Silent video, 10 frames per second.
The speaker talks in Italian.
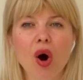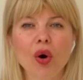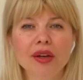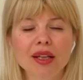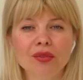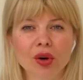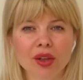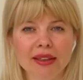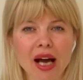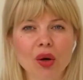ogni
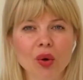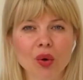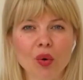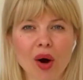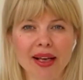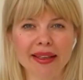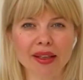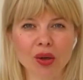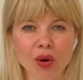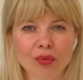volta con
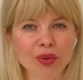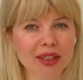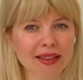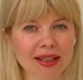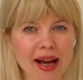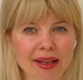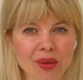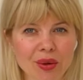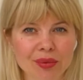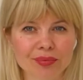qualche nuovo
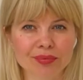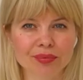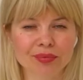dettaglio.